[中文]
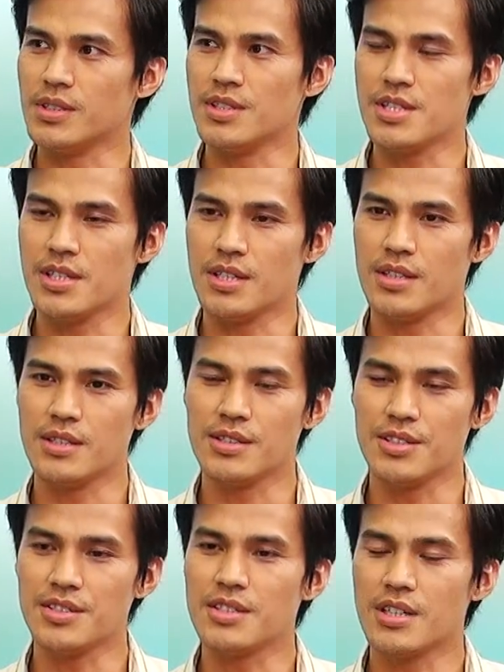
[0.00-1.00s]
而且
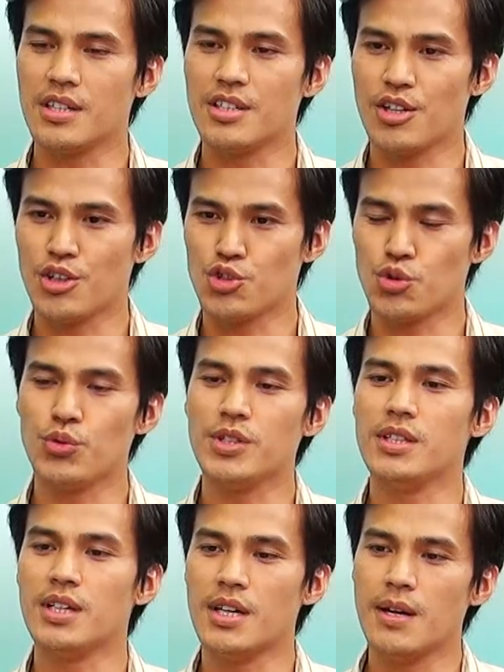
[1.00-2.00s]
时时刻刻都要注
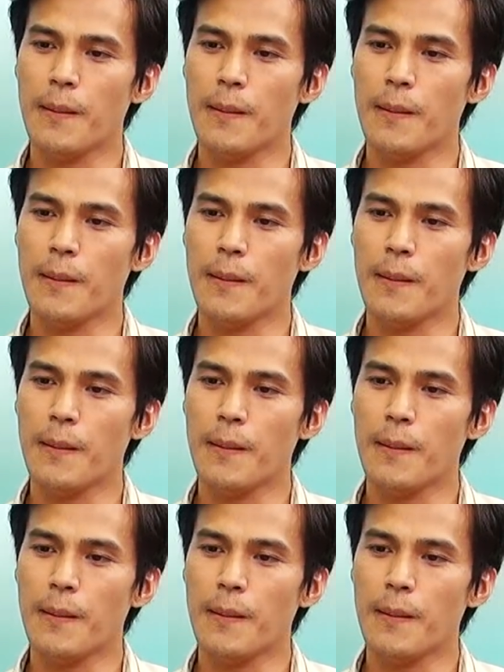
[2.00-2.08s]
意